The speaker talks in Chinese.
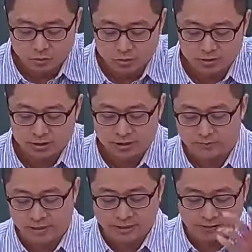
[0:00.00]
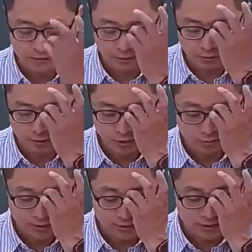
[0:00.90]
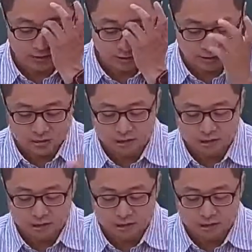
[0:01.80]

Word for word: 五六七八要加多少会变成